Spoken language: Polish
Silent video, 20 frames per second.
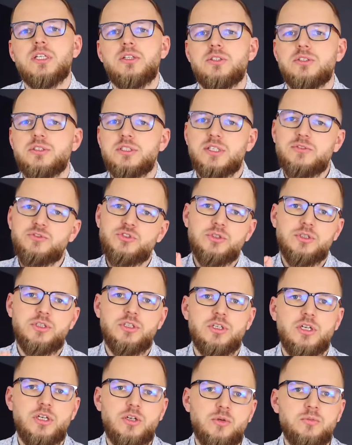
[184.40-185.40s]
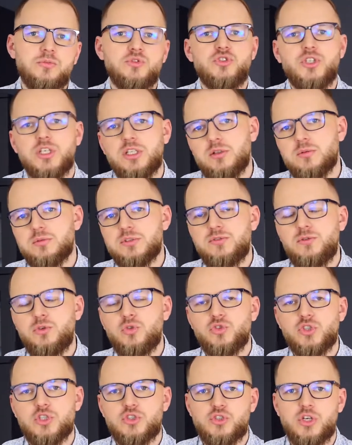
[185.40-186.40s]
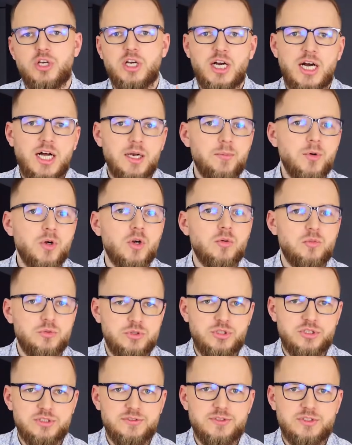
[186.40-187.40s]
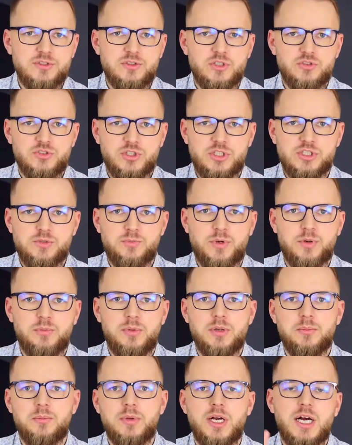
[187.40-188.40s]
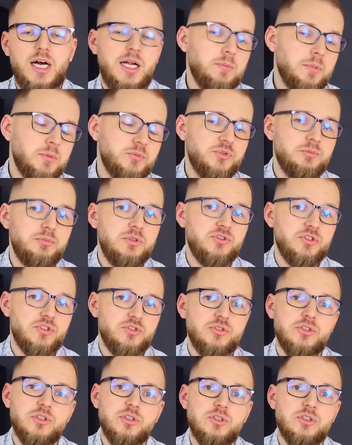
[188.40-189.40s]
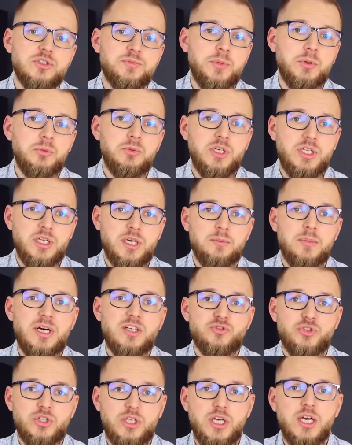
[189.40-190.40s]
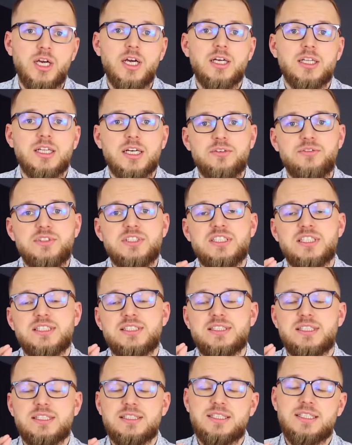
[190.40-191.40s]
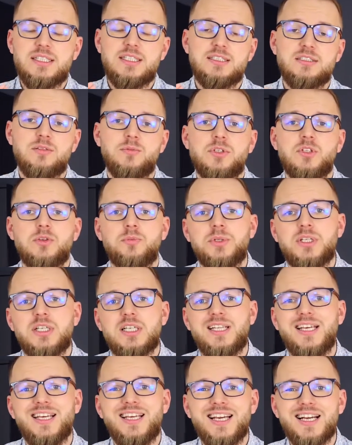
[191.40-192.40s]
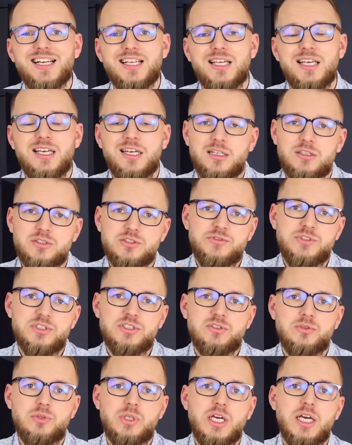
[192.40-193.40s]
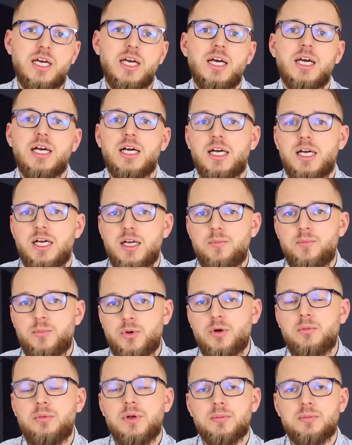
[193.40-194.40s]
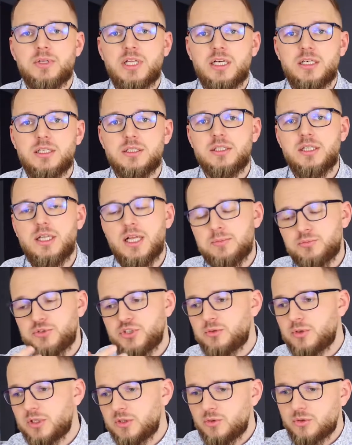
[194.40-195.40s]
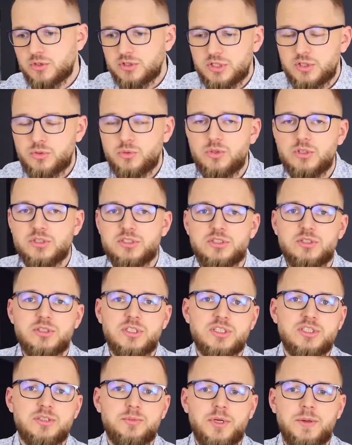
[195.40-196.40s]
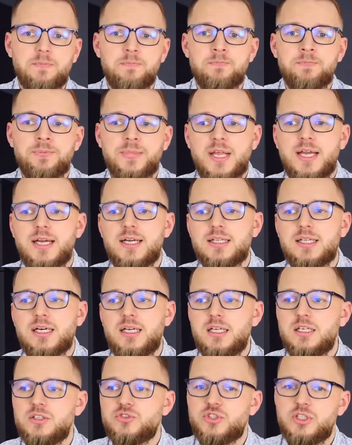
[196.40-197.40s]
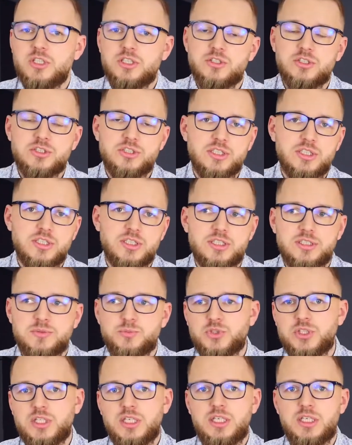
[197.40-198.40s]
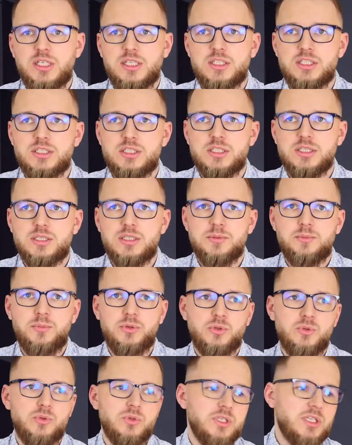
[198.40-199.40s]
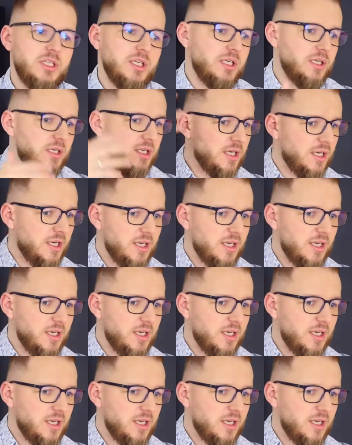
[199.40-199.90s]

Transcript: to zawsze robisz jedną z dwóch rzeczy. Albo komuś rozwiązujesz jakiś problem, albo przybliżasz go do spełnienia marzeń. Tak więc zadaj sobie to pytanie, jaki ja rozwiązuję problem. Tak? Dla przykładu, kontynuując tutaj sobie dalej, jeżeli ktoś sprzedaje jakieś produkty,